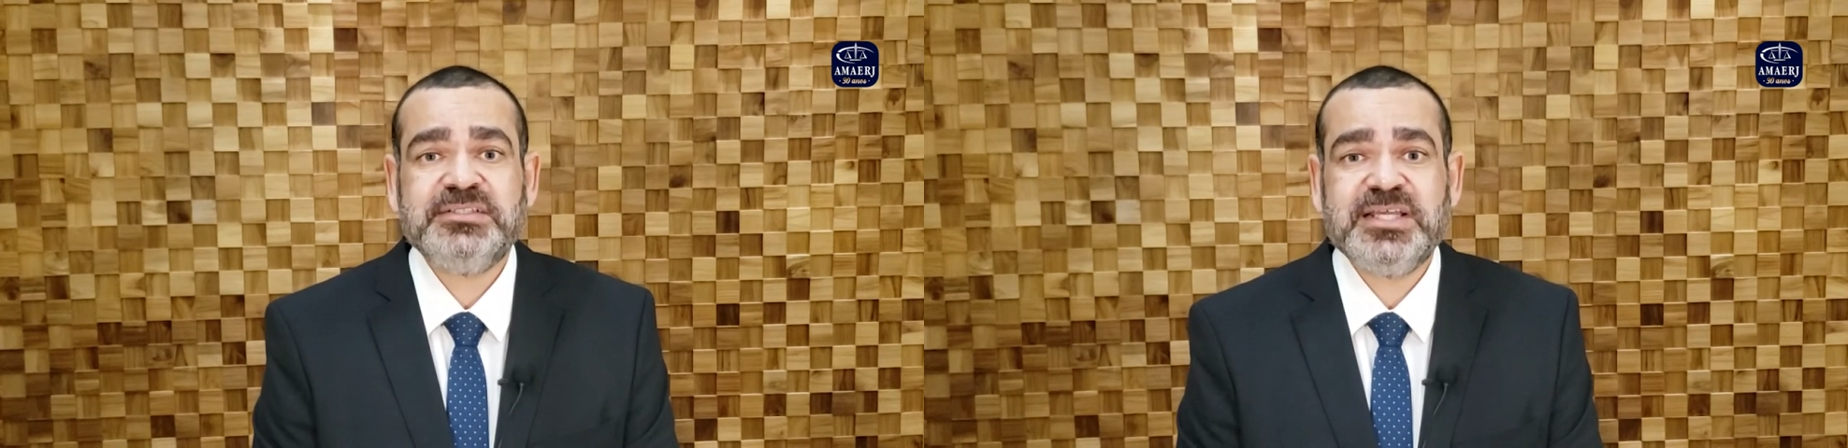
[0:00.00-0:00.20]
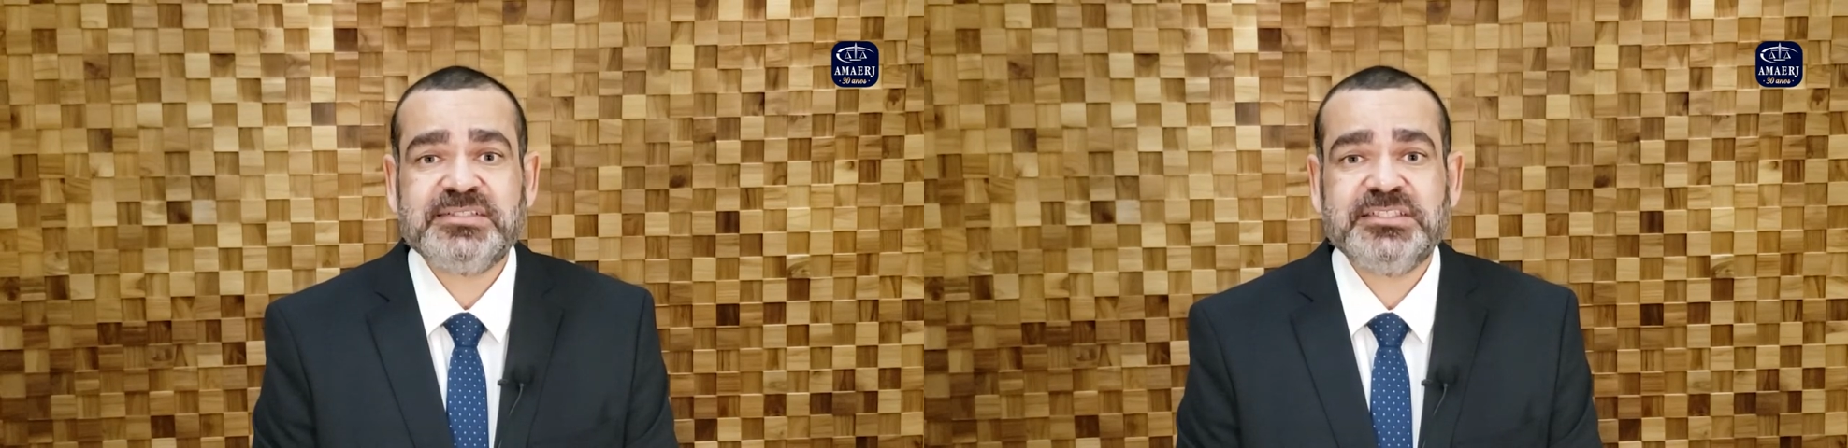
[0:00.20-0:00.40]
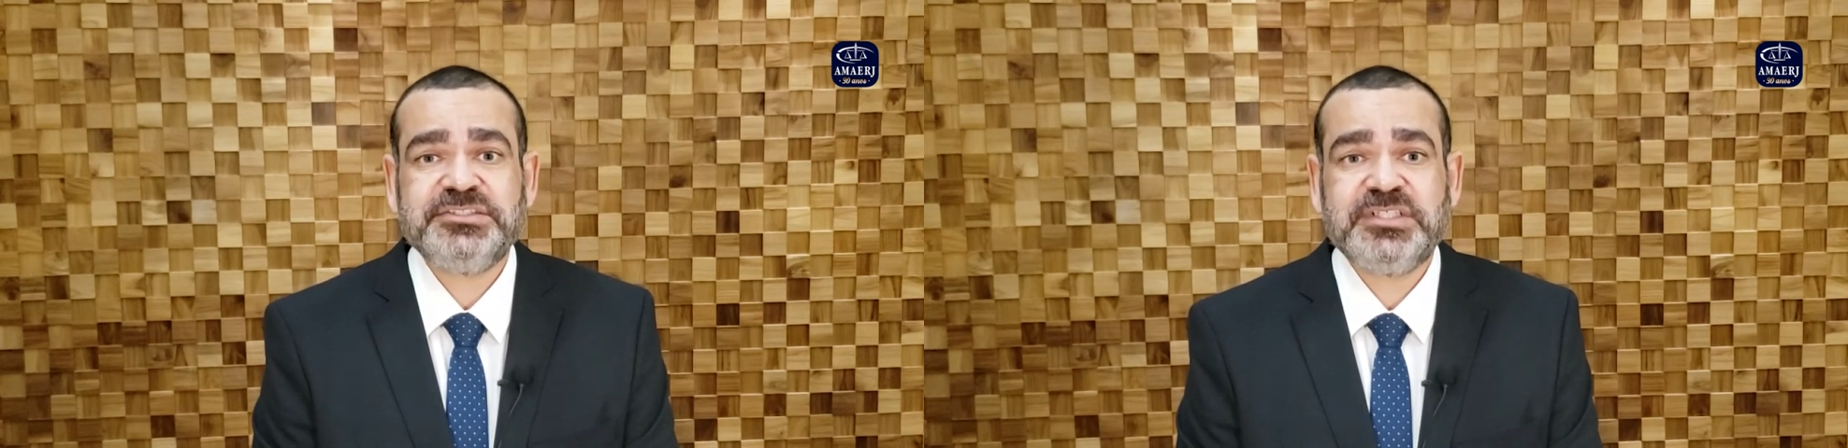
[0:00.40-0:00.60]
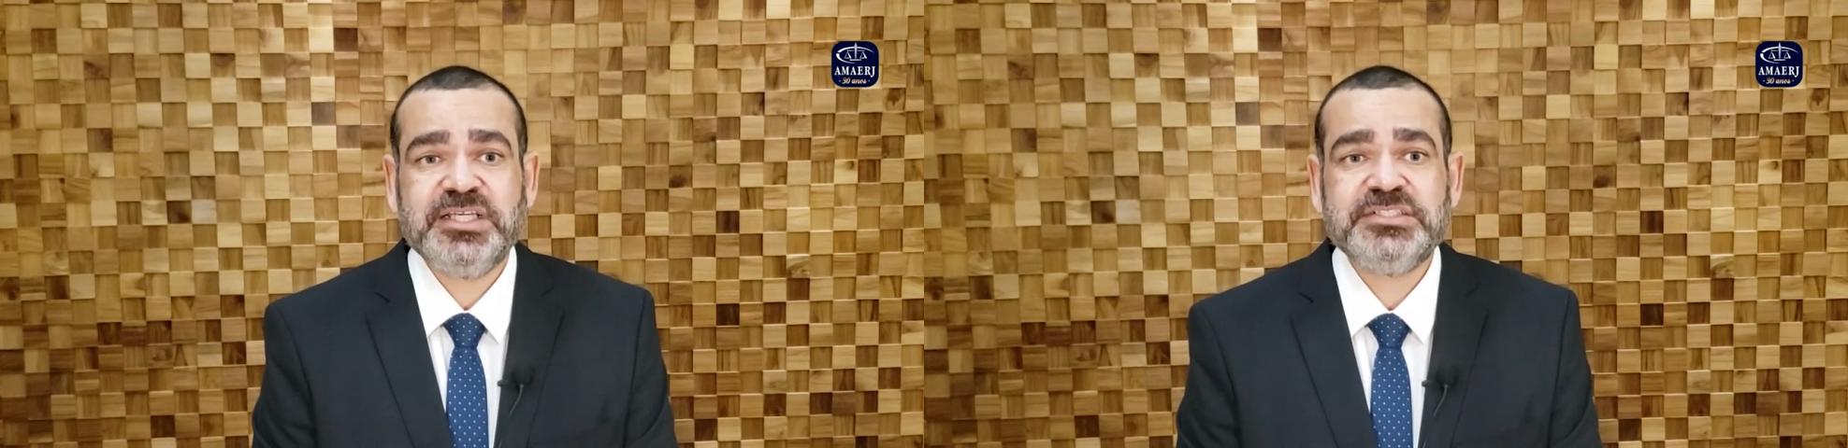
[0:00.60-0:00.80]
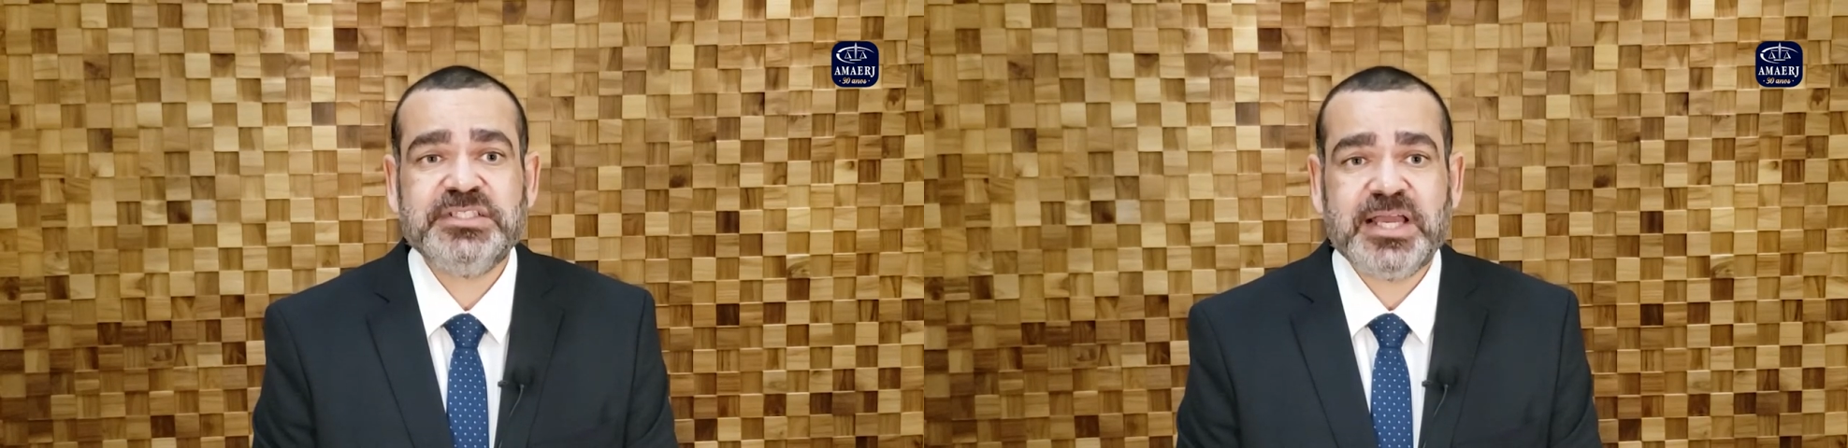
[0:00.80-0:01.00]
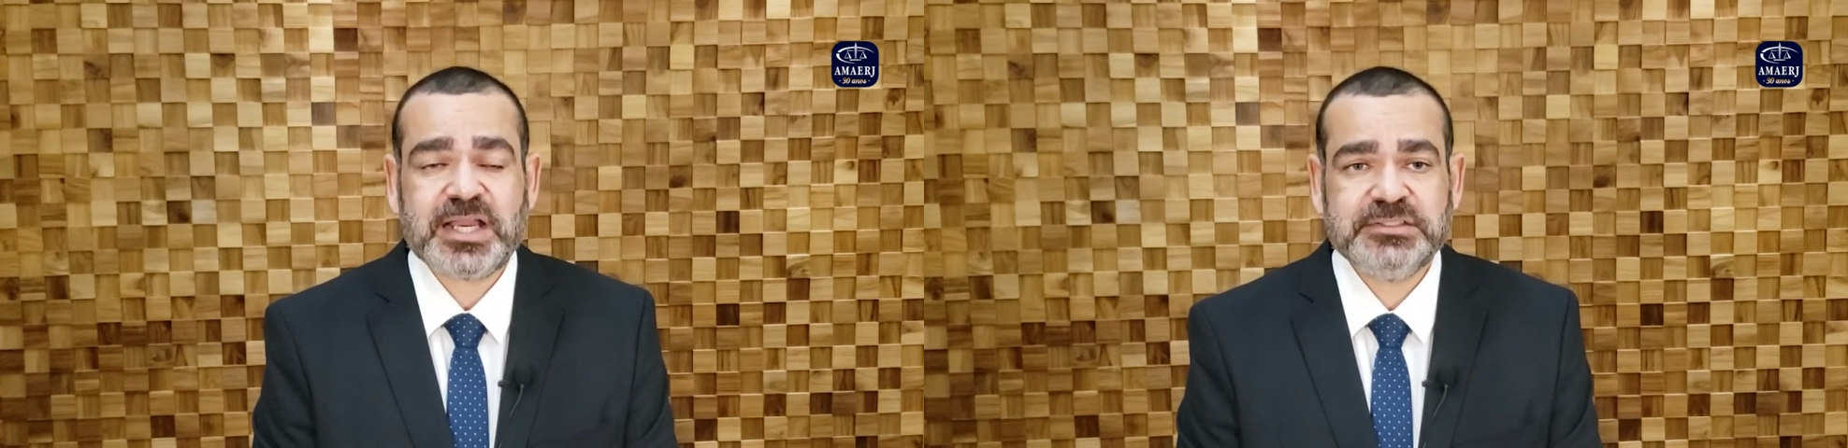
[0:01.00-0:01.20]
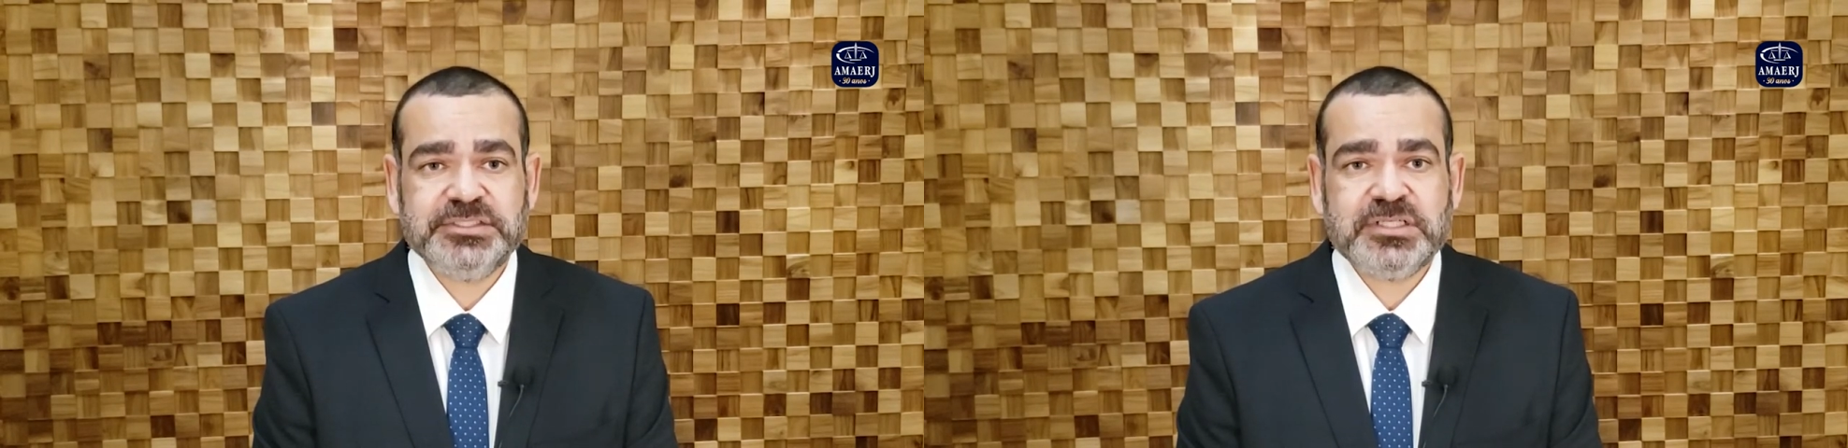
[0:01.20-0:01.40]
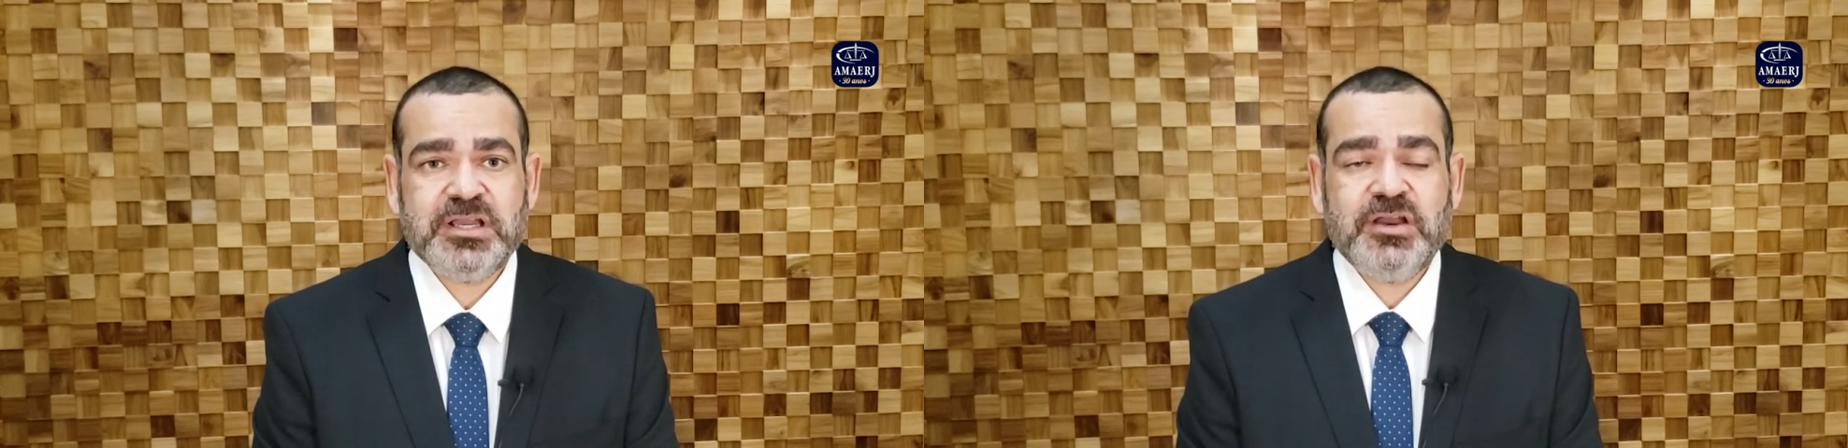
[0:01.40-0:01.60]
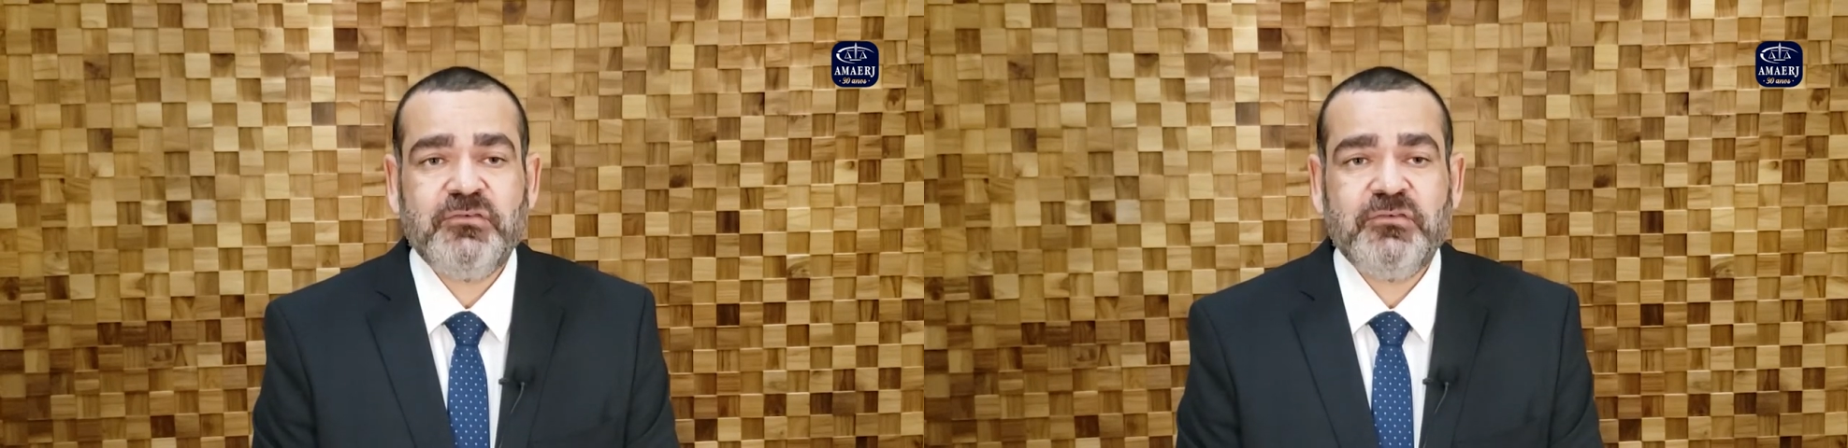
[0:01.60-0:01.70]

dessas três décadas.